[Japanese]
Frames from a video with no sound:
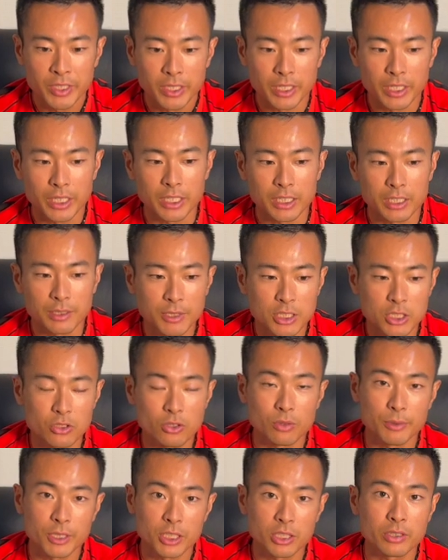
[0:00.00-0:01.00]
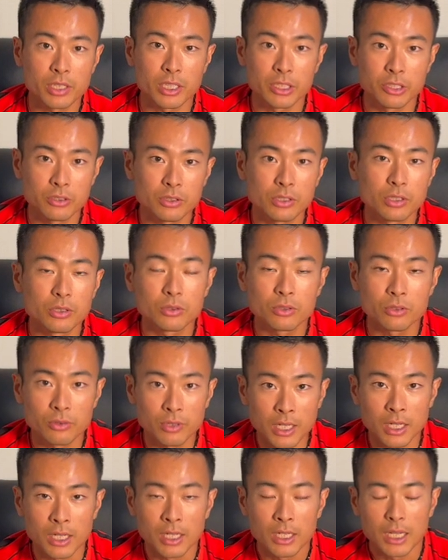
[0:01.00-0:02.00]
えー、今自己ベストが出るってこと
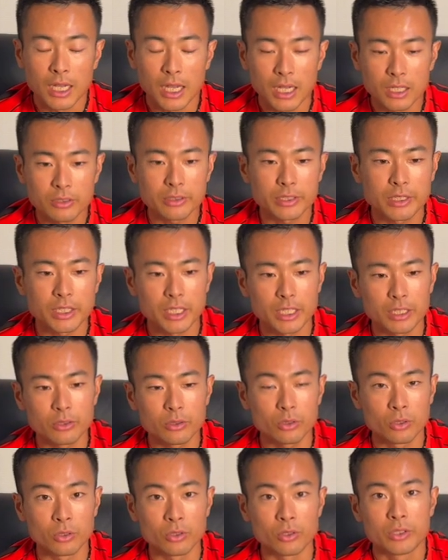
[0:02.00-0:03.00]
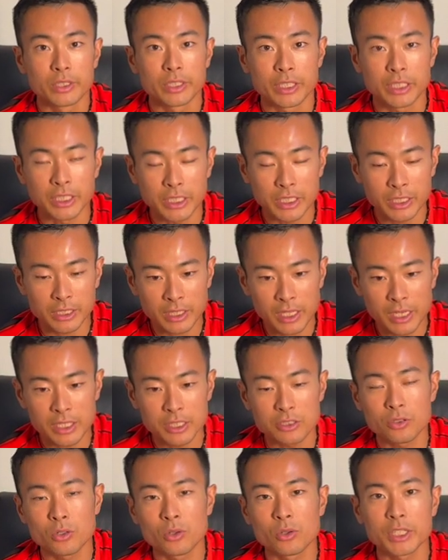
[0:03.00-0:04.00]
はある程度いい
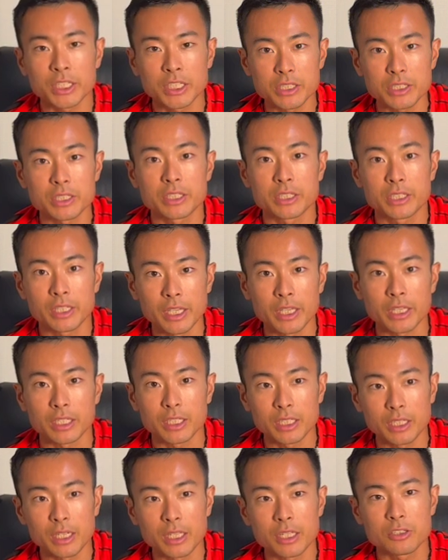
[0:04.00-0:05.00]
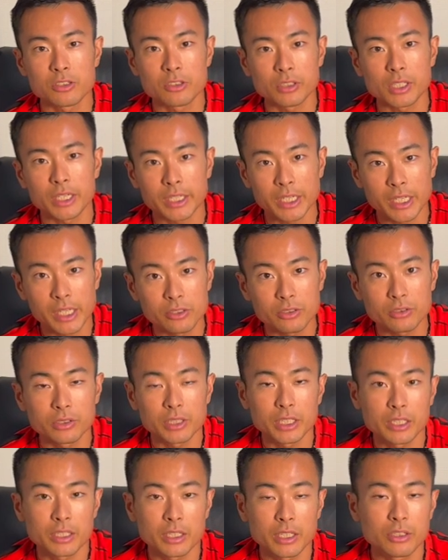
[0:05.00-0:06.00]
体調を維持していい練習が継続
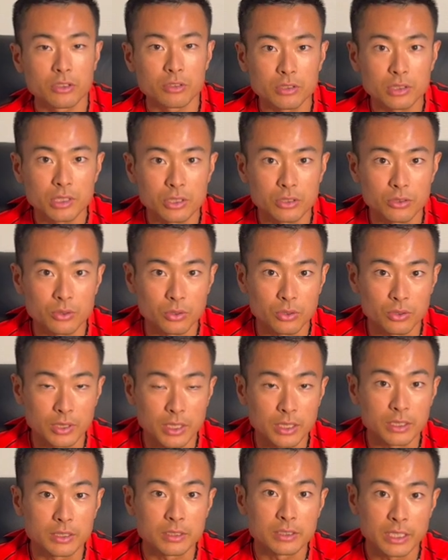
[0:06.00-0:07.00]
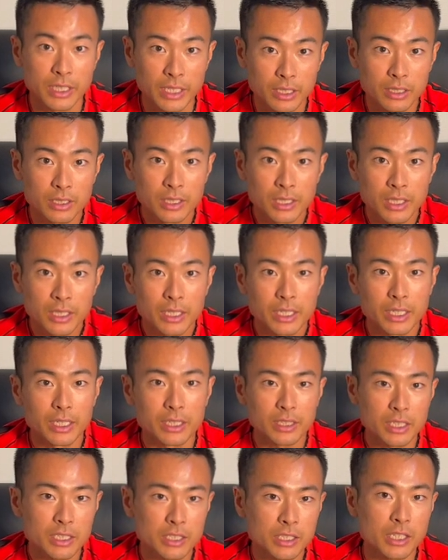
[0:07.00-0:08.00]
できているっていうことなんですね
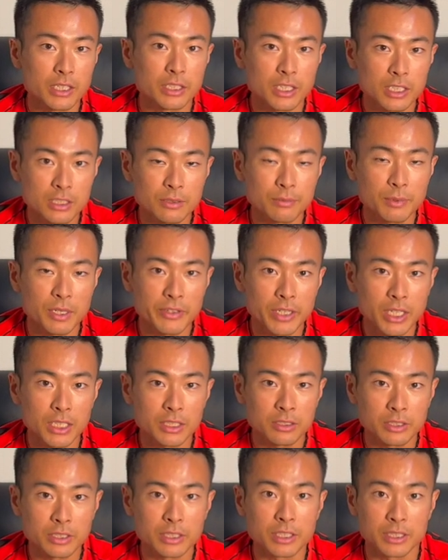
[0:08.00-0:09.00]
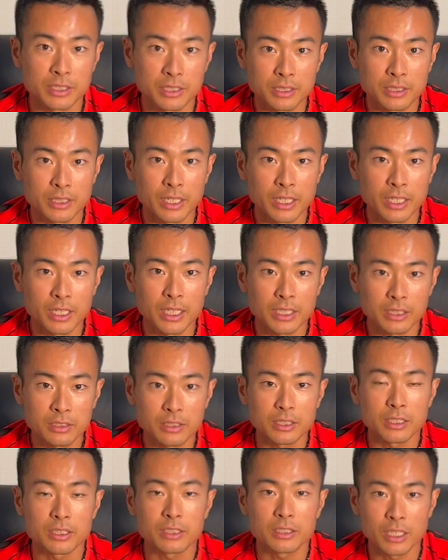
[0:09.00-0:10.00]
えー、確かに夏場は暑いです、えー、暑
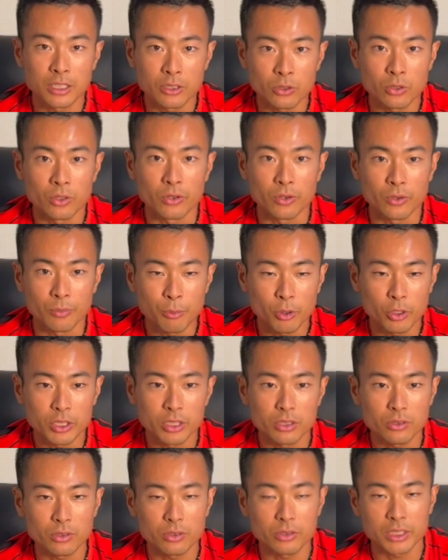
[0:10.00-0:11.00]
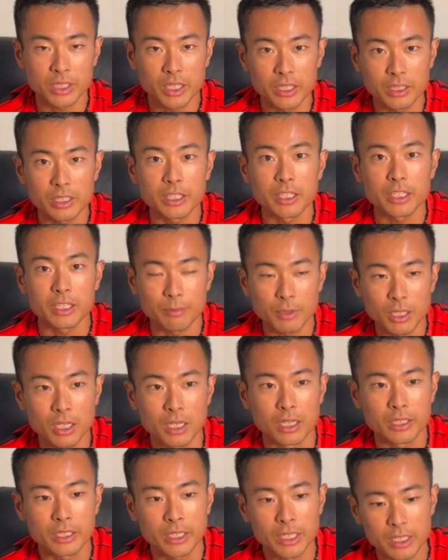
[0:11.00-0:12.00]
いですけど、ポイントを押さえていけ
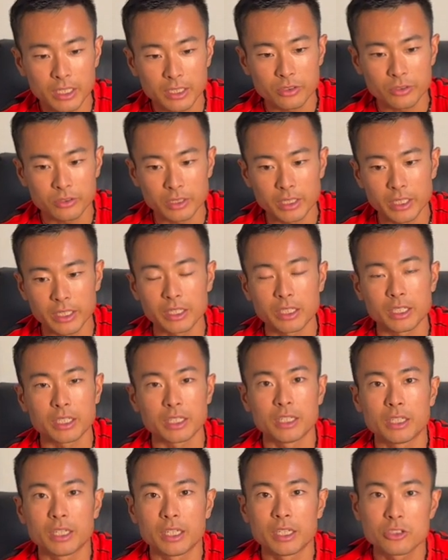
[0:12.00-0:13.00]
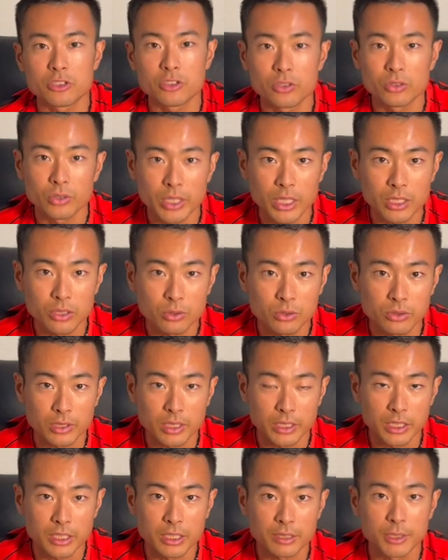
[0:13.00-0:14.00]
ば、継続的にいい練習をやること
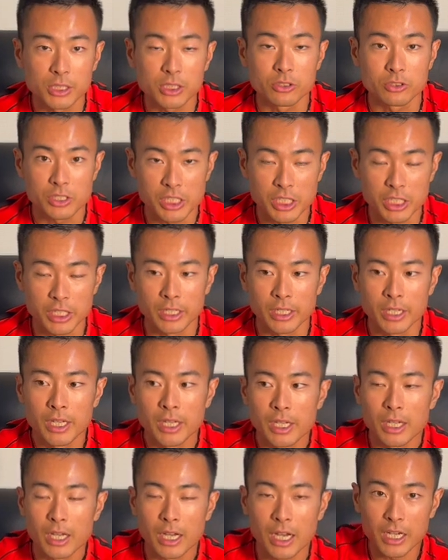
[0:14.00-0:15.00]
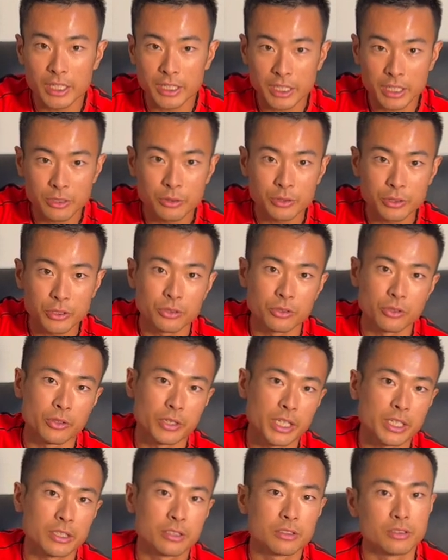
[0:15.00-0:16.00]
ができますし、秋冬の
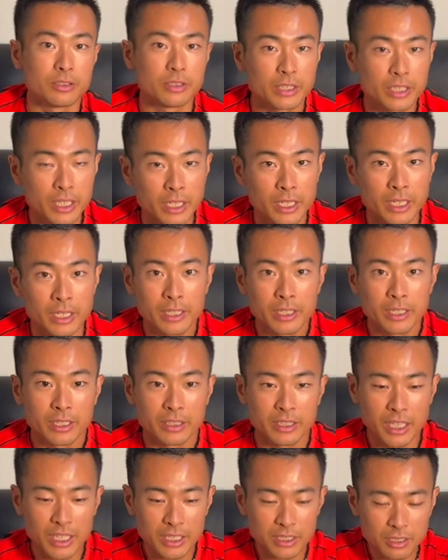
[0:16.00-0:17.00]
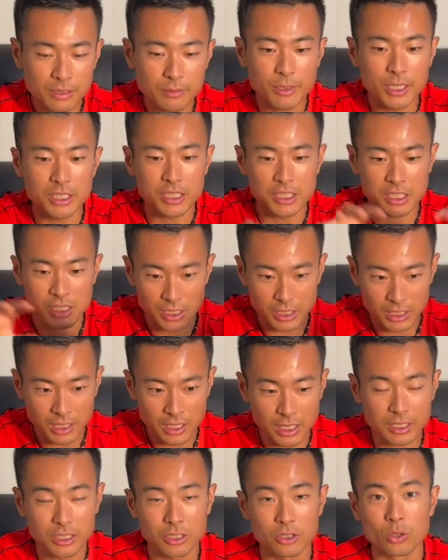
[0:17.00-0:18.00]
レースって夏場にしっ
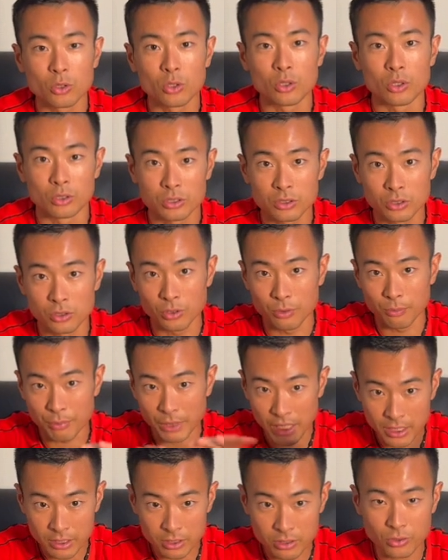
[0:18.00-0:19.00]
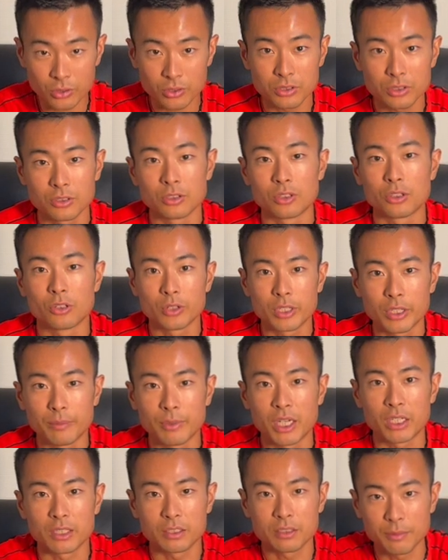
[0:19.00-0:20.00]
かりとそのベースを作っておけ
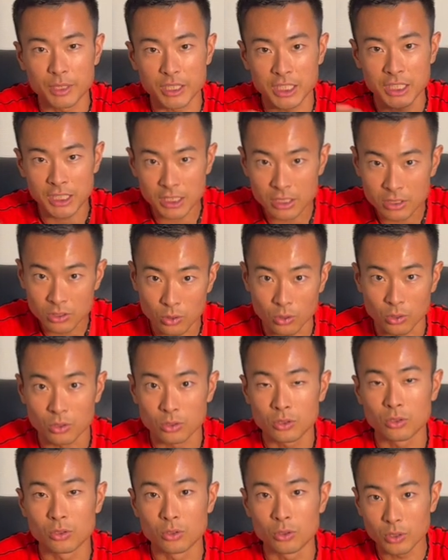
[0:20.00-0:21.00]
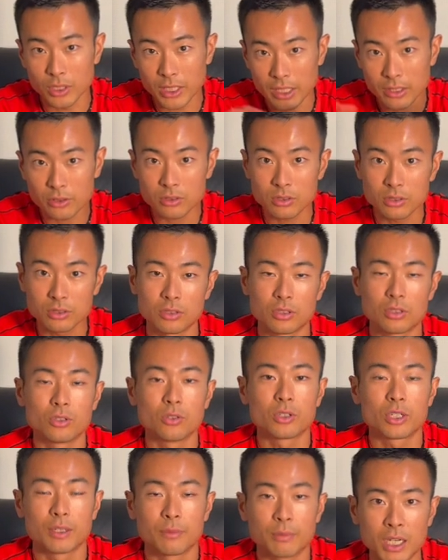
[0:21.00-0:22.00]
ばつまり基礎土台を作って
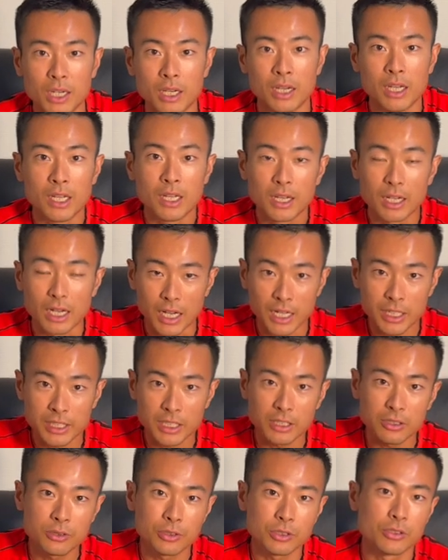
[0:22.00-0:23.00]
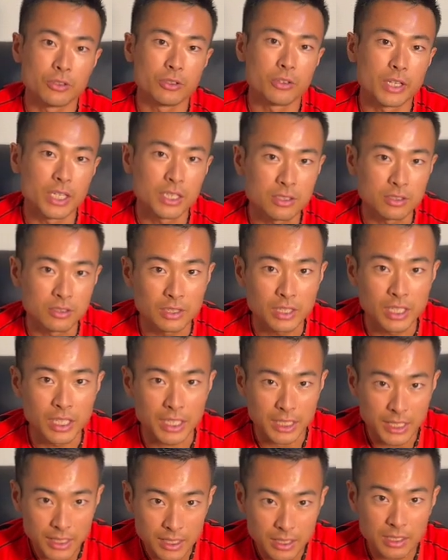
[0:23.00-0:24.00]
おけば秋冬のレースって
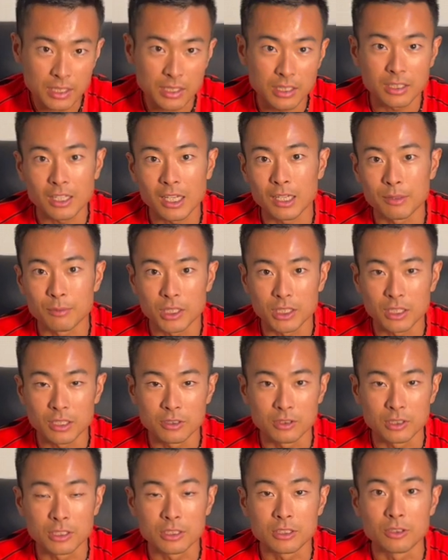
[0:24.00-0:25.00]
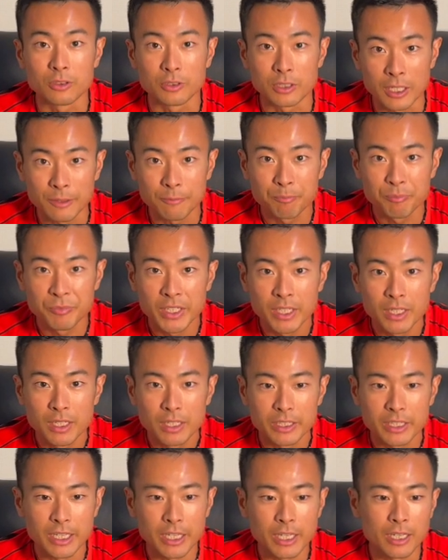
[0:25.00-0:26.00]
一気にタイムが出るんですよね
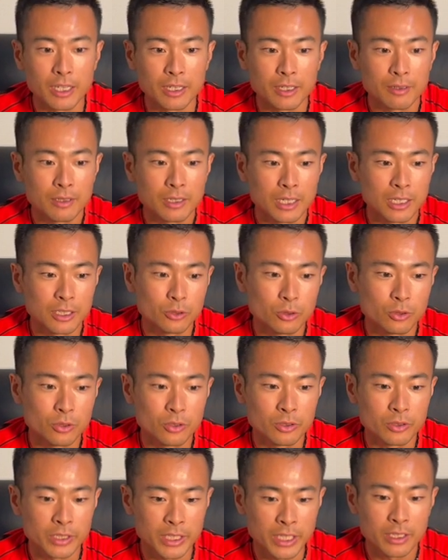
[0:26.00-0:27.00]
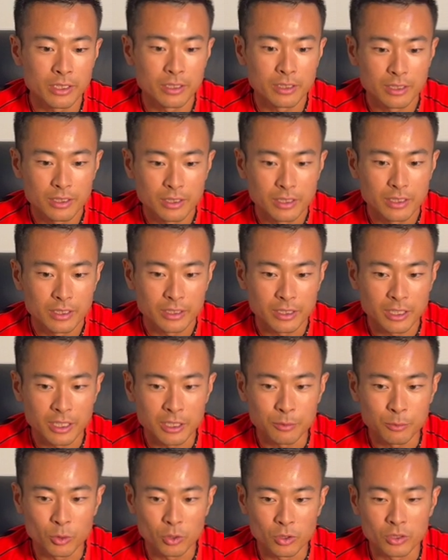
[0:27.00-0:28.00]
であのー、ね
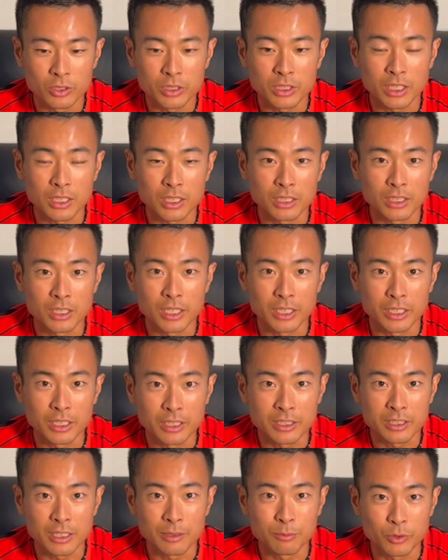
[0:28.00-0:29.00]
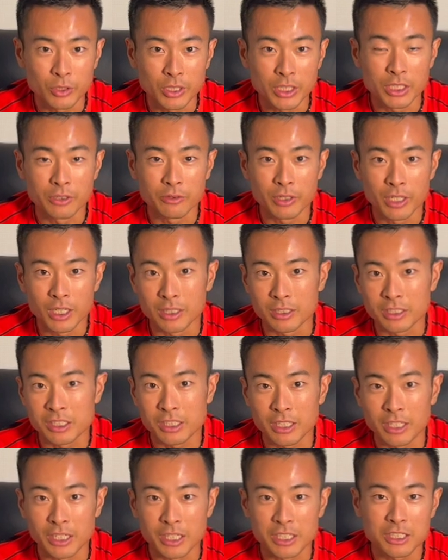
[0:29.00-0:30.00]
何も咲かない寒い日は
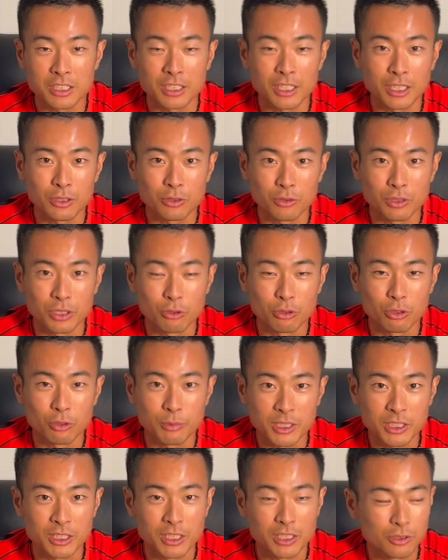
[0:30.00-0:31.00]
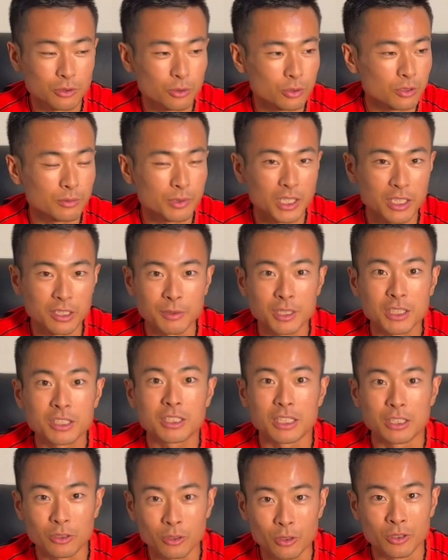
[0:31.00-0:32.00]
下へ下へと根を伸ばせっていう言葉あります
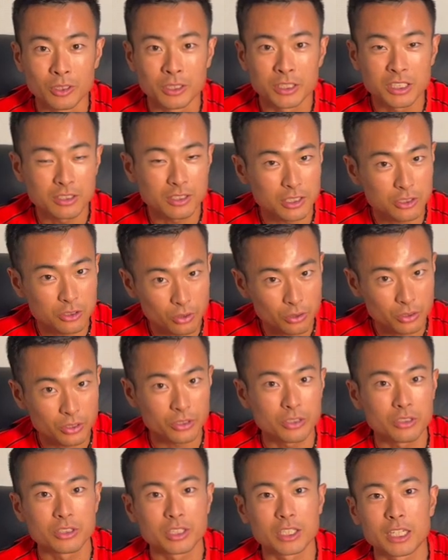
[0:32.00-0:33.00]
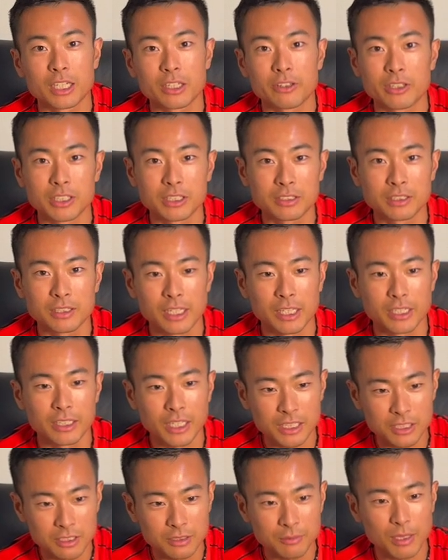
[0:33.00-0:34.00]
けど実は長距離の世界はですね
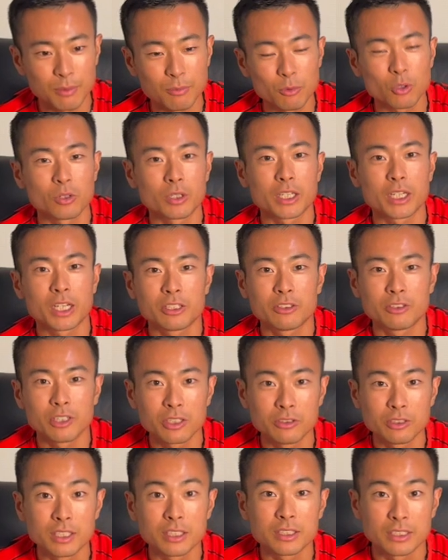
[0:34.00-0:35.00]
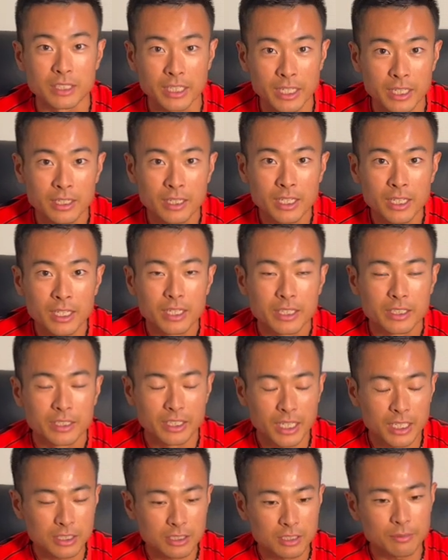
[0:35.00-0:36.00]
夏場もこれが言えるんですね
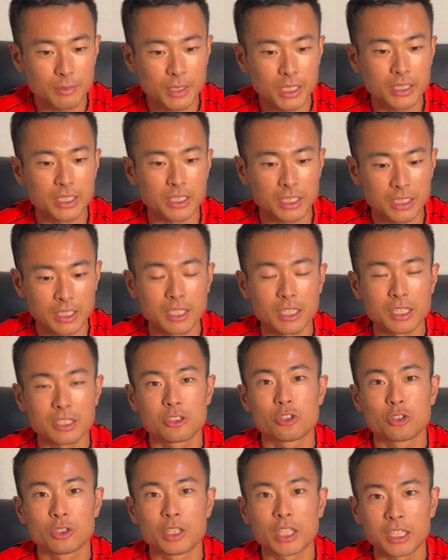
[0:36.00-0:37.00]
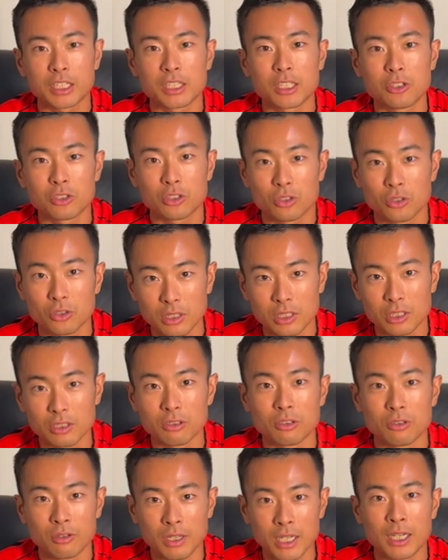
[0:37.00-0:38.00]
夏場にいい練習できてる人っていう
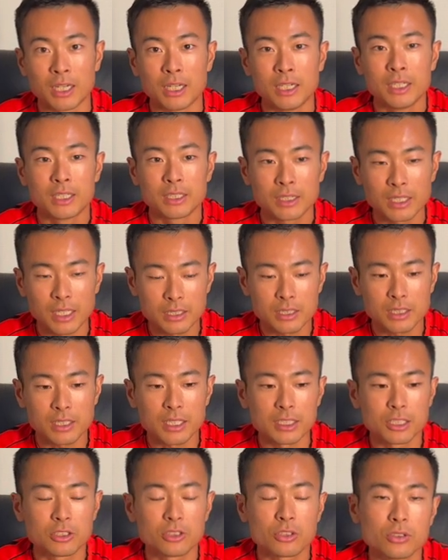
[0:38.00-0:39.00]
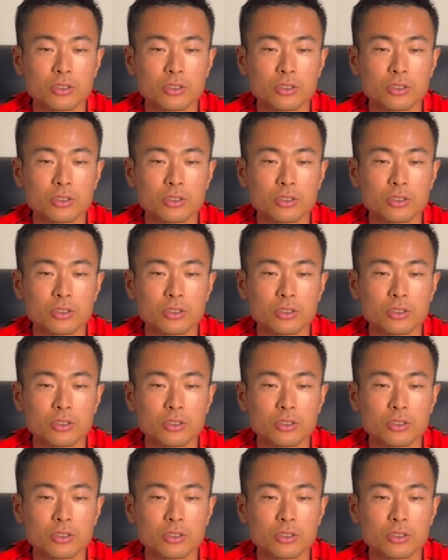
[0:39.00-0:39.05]
のは確かにそ